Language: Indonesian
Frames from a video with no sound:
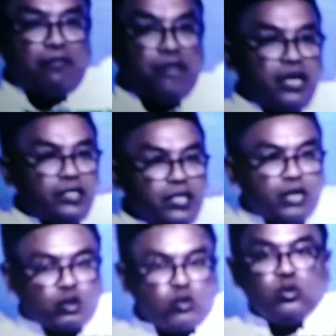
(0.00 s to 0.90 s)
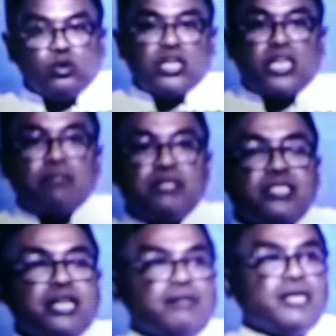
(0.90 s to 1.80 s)
kafir yang tidak setuju terhadap
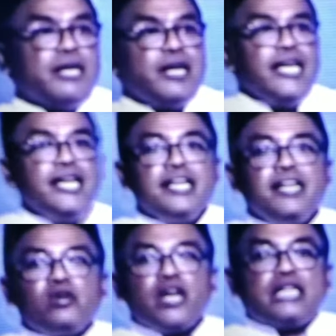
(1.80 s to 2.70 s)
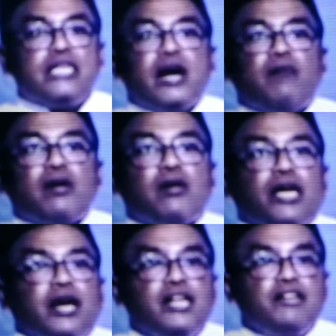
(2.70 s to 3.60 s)
Islam. Ini loh yang dilawan
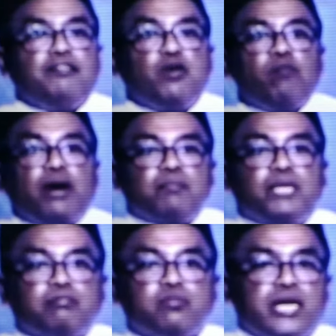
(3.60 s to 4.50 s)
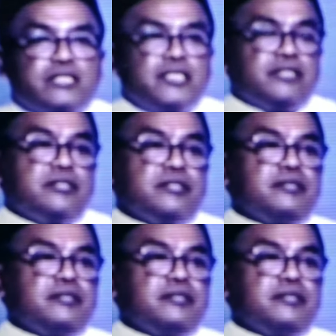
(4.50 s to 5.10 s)
oleh Khalifah Umar bin Abdul Aziz.